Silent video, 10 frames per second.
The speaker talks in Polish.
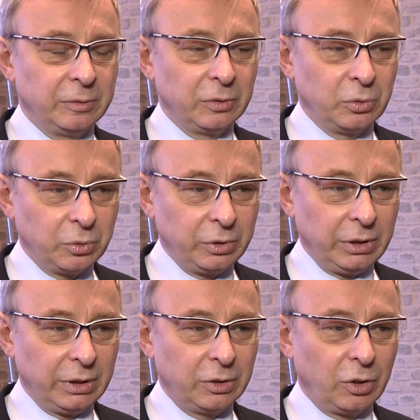
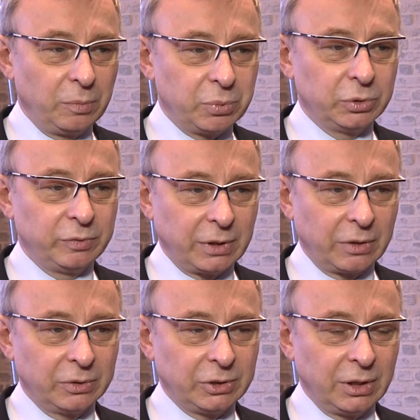górnik oprócz
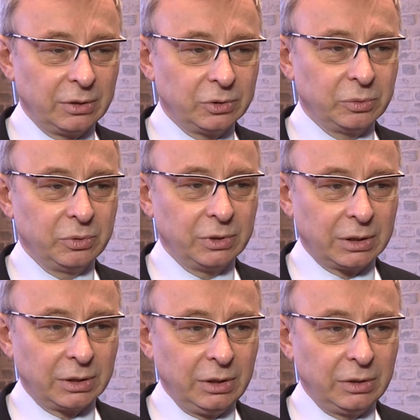wynagrodzenia, to są
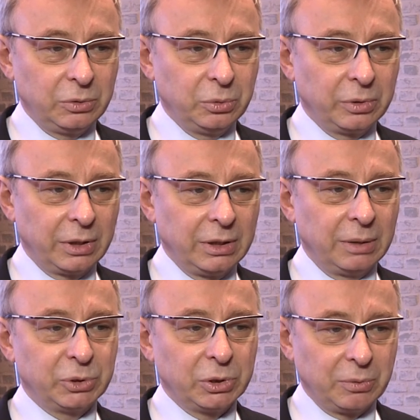dodatki, które na
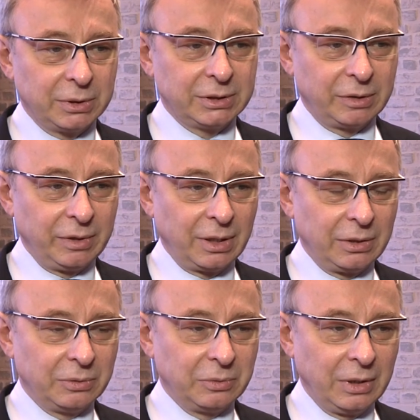przykład
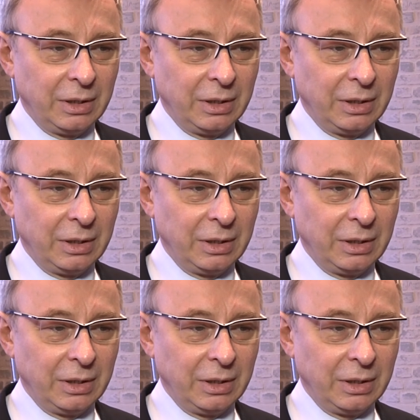zawierają